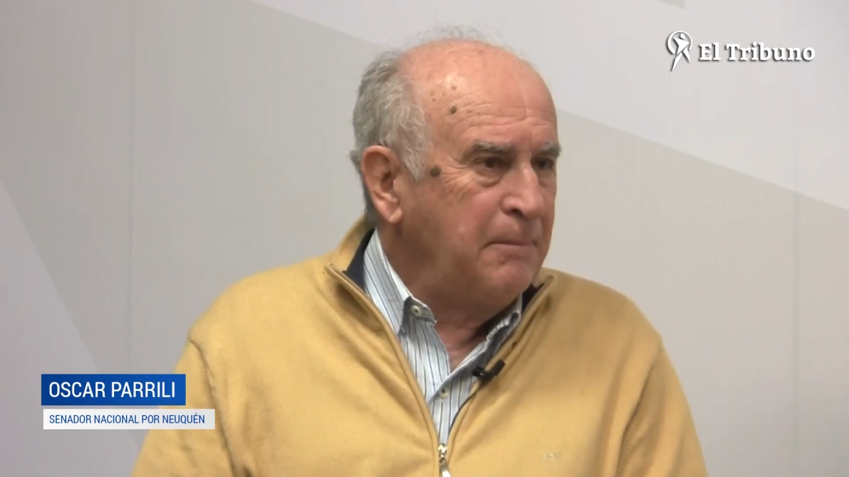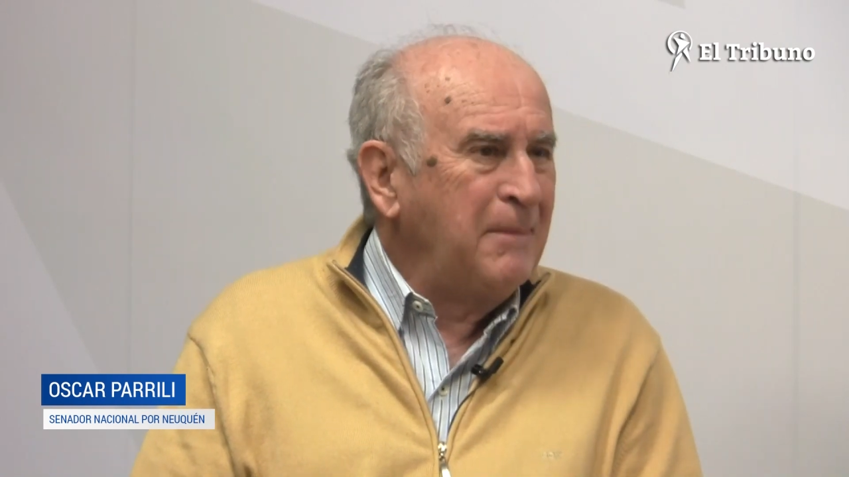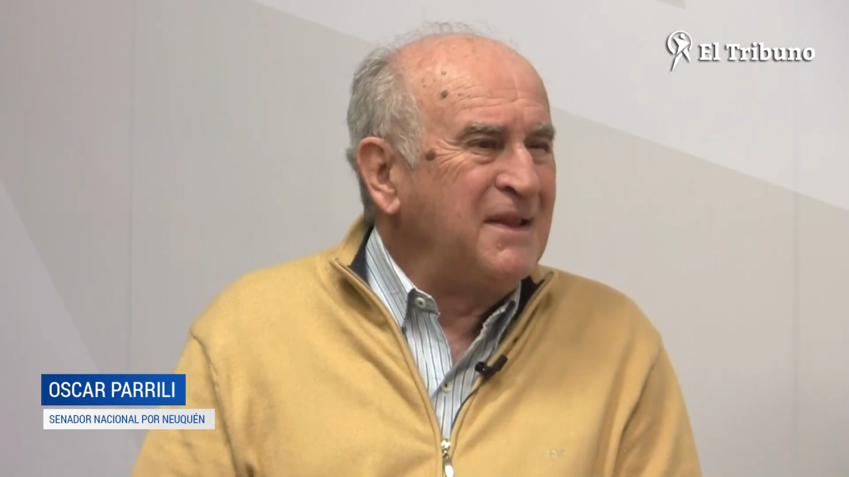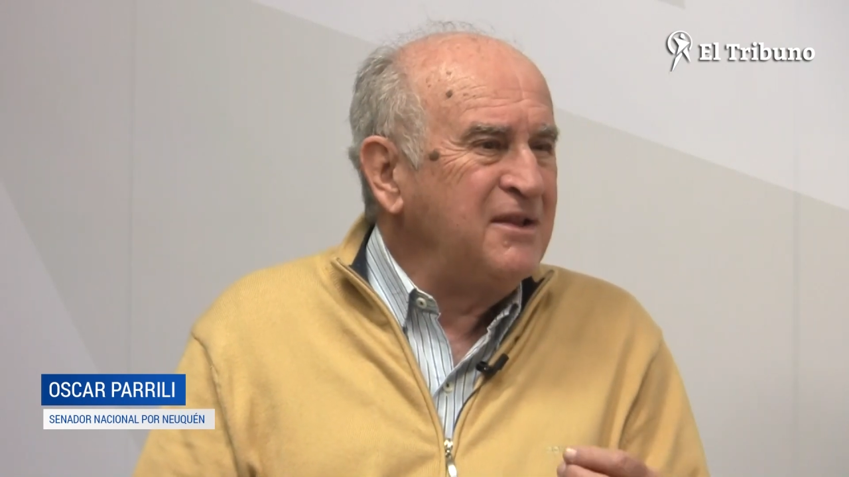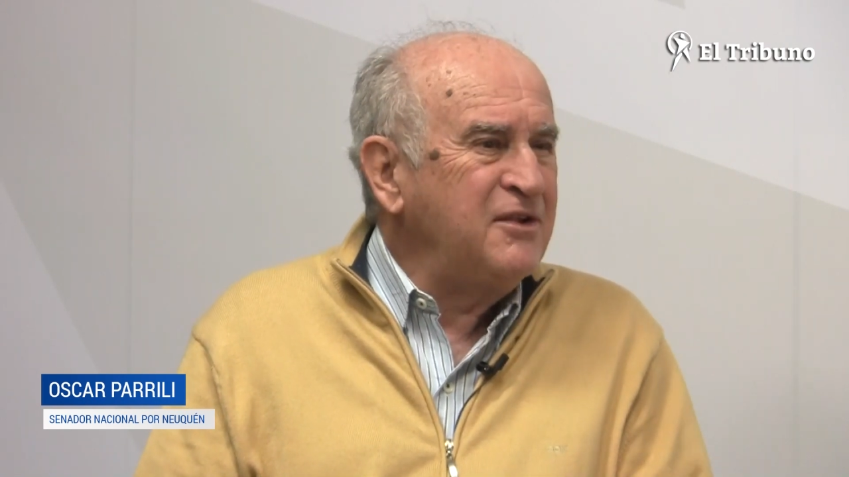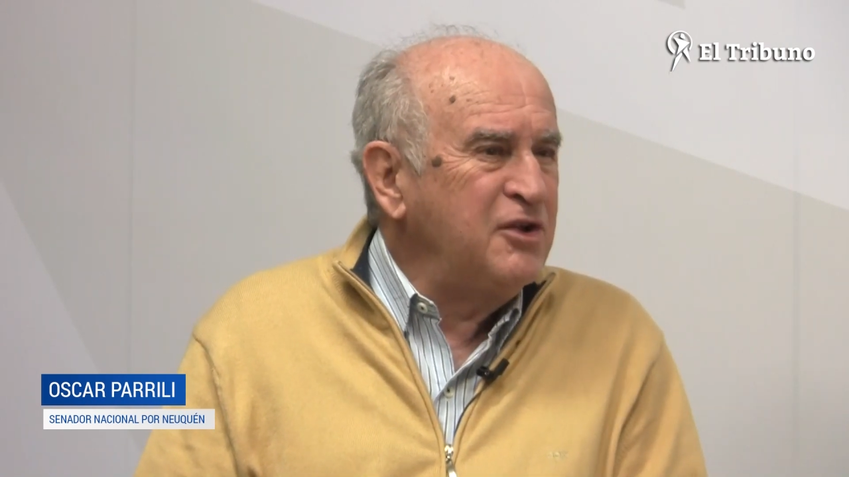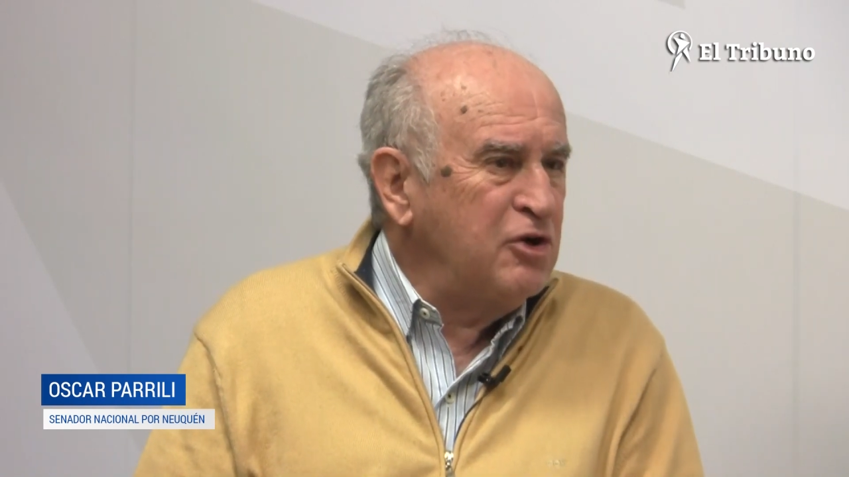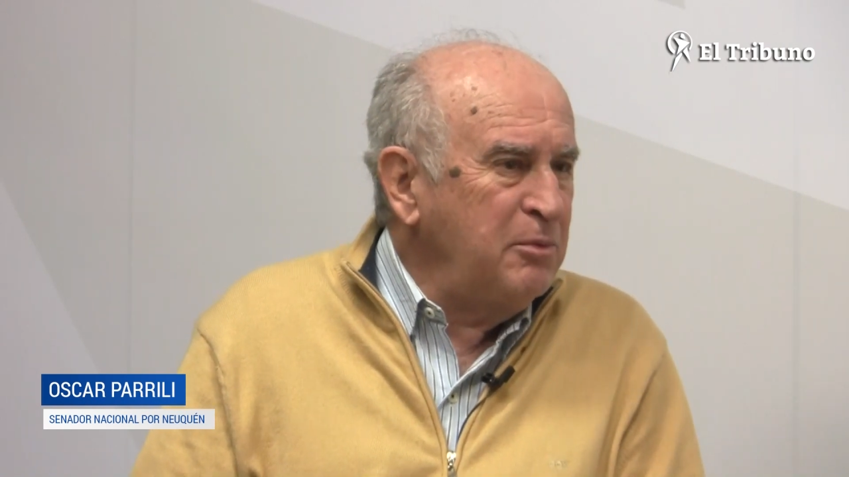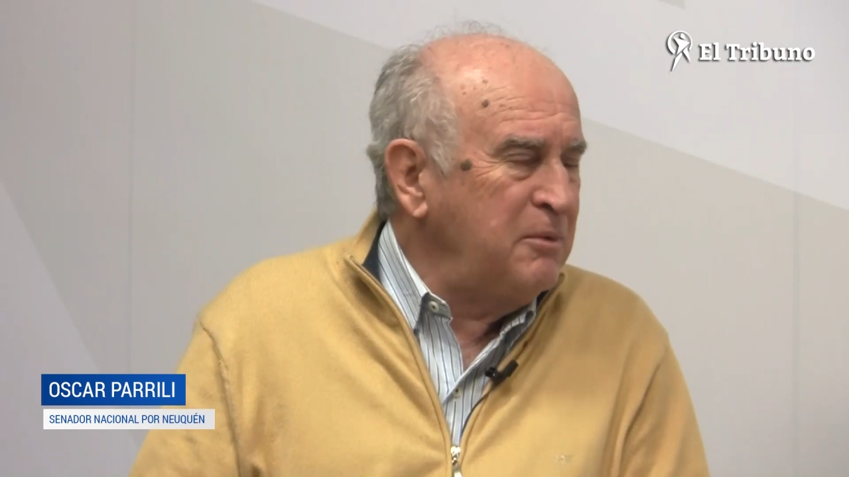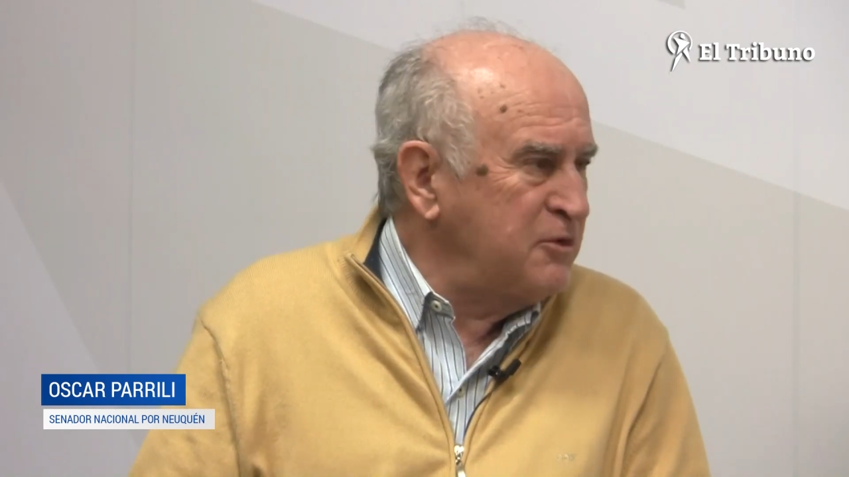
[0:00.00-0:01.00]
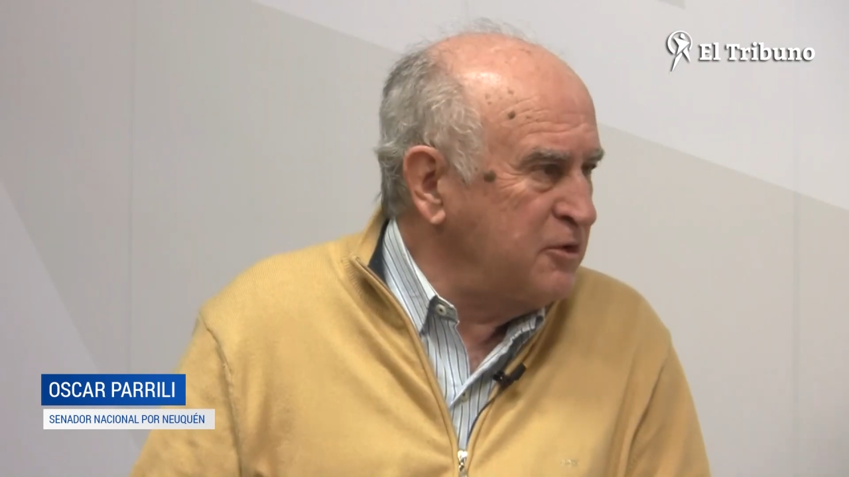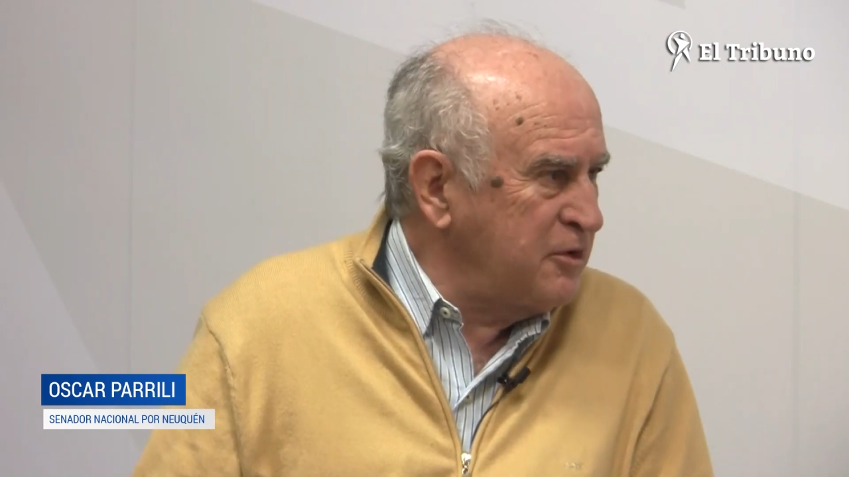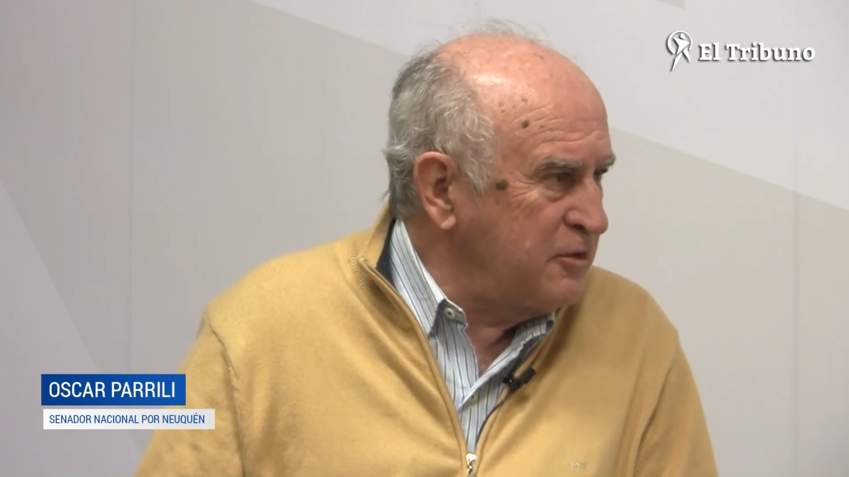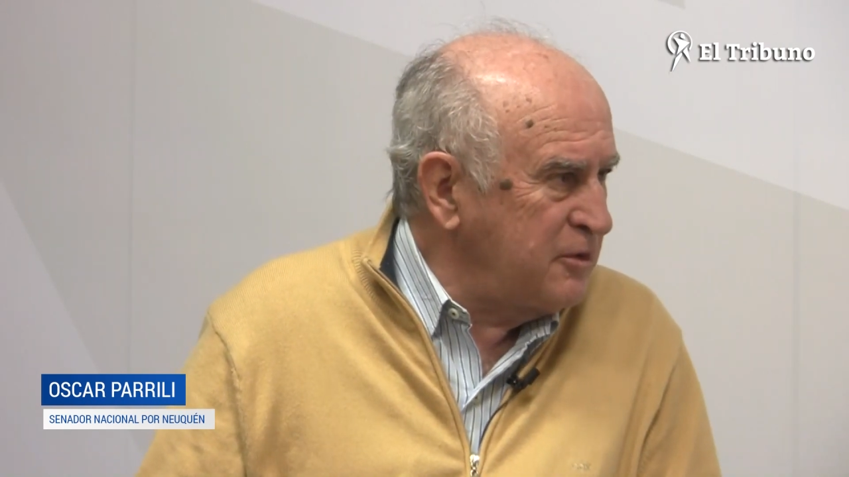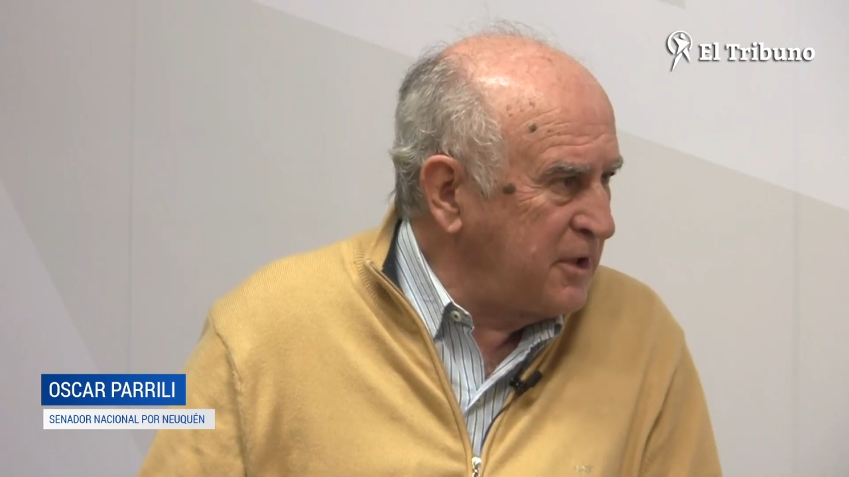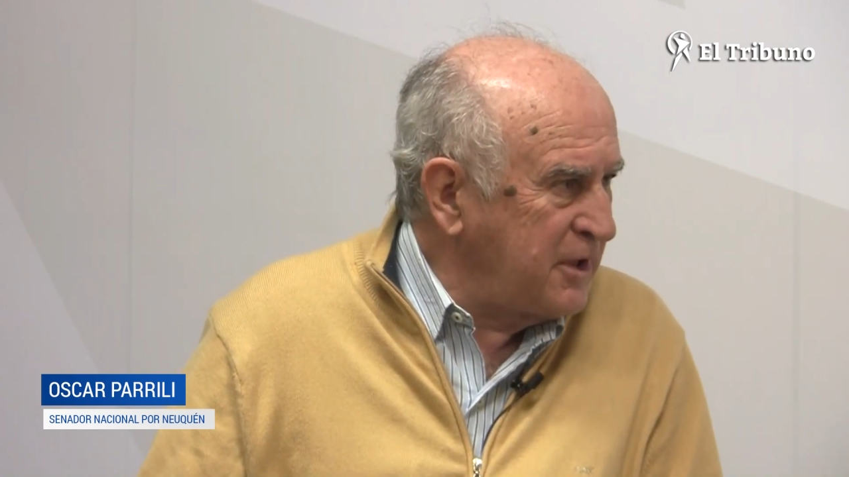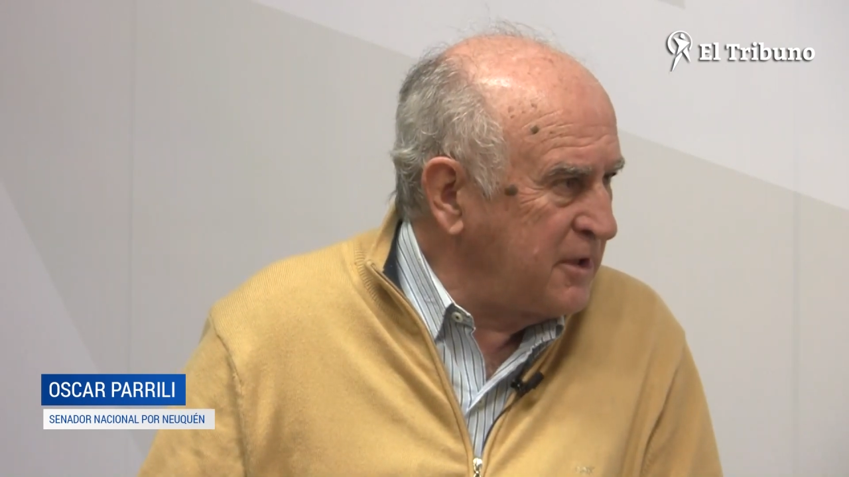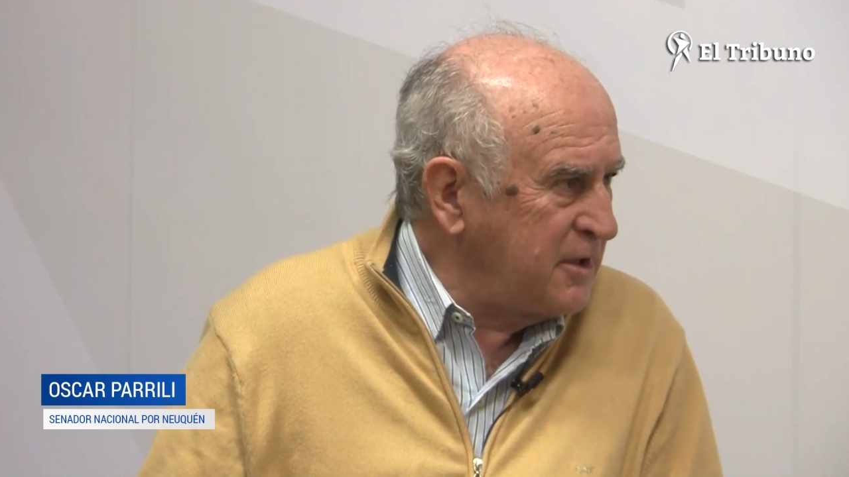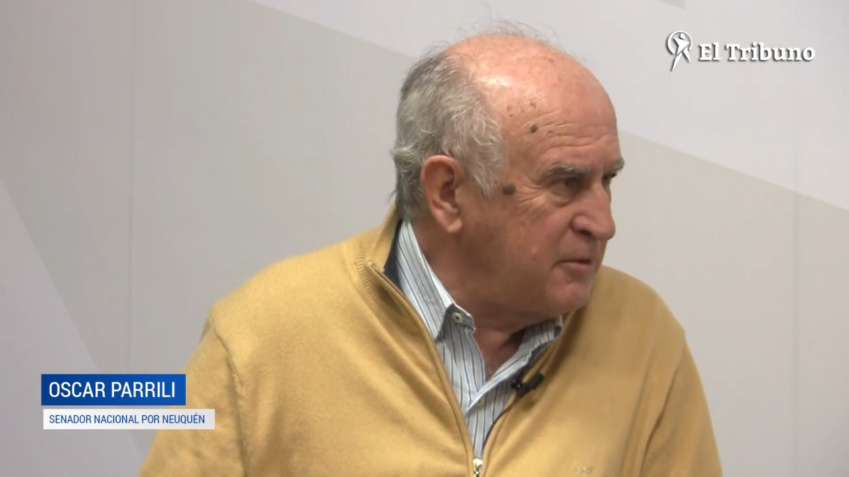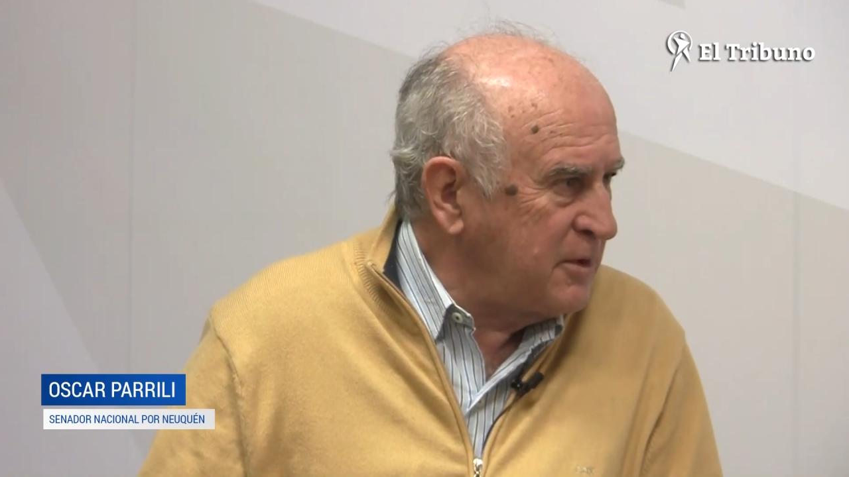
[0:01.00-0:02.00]
25 mil millones de dólares
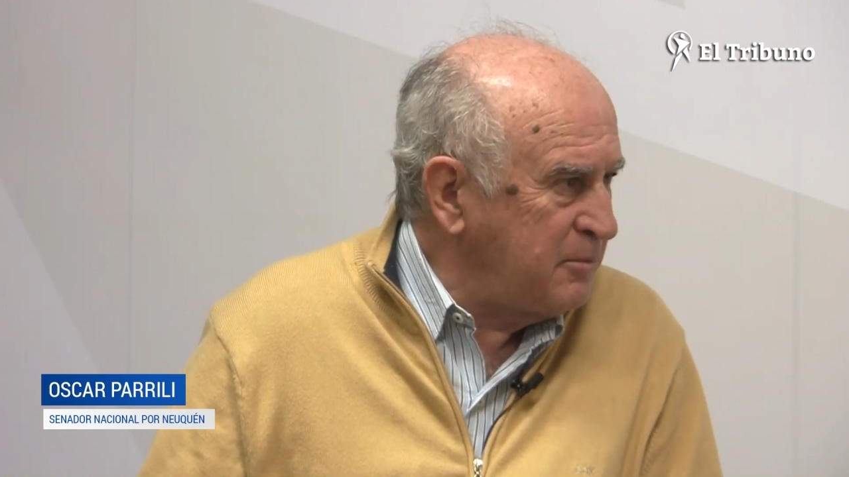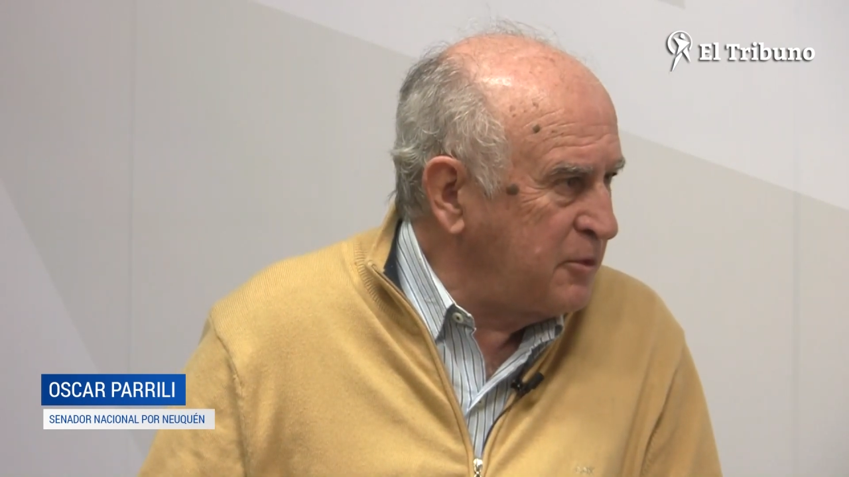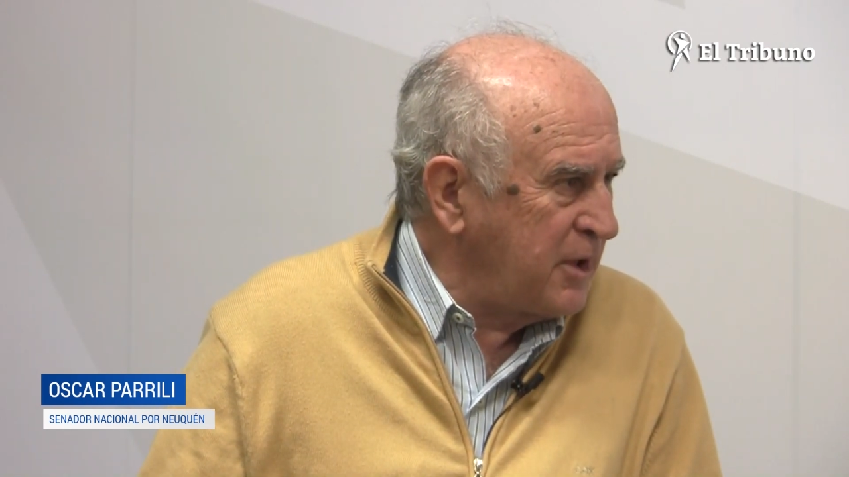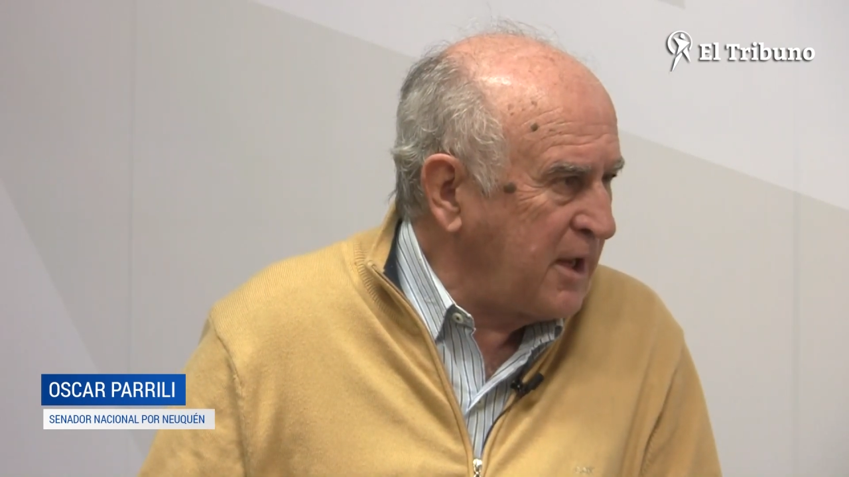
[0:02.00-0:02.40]
de deudas por